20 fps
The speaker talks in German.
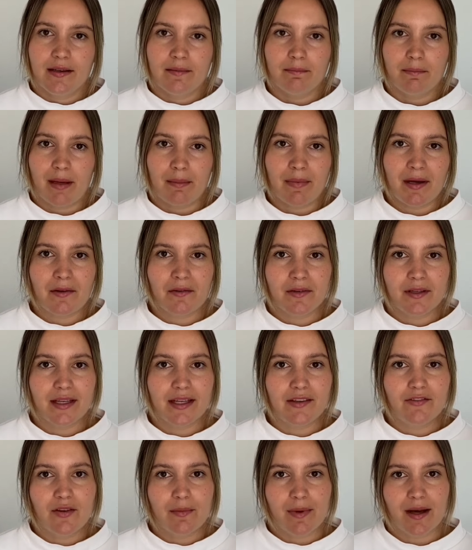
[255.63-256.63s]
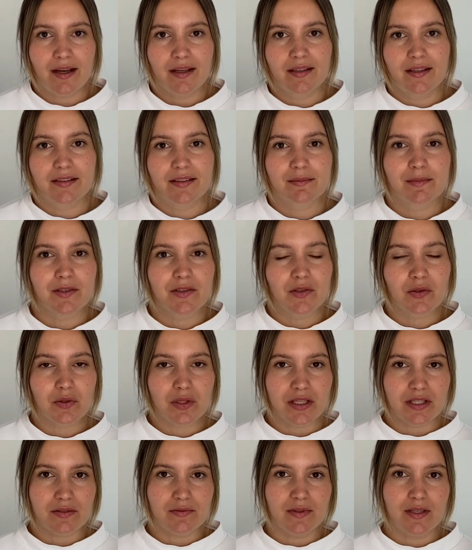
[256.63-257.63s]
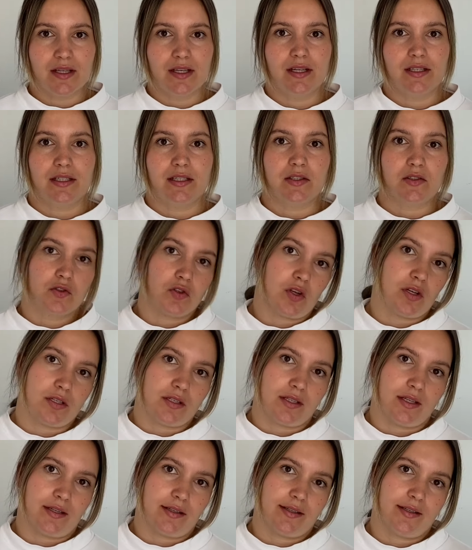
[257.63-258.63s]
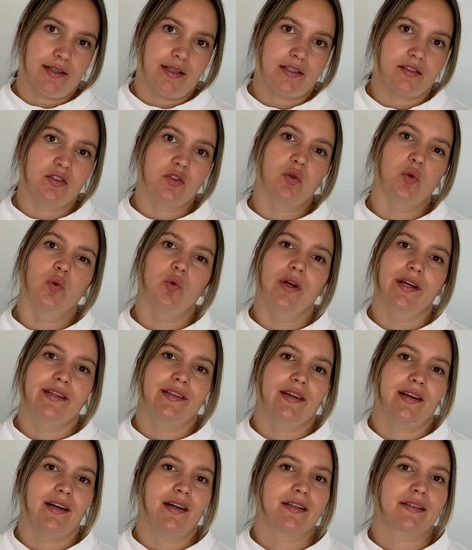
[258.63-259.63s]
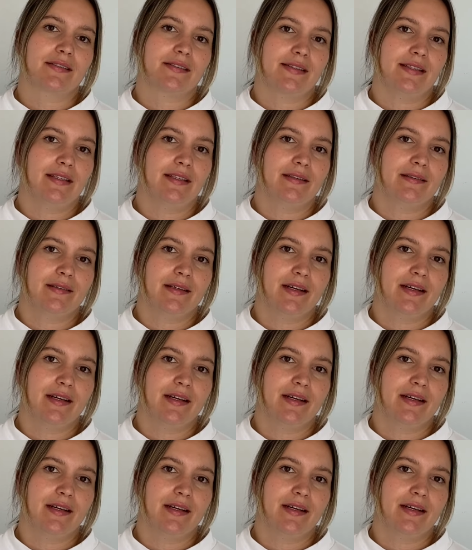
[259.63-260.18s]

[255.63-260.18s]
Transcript: Mein Mann und ich, wir machen das immer so, dass wir den Sonntag als Ruhetag sehen.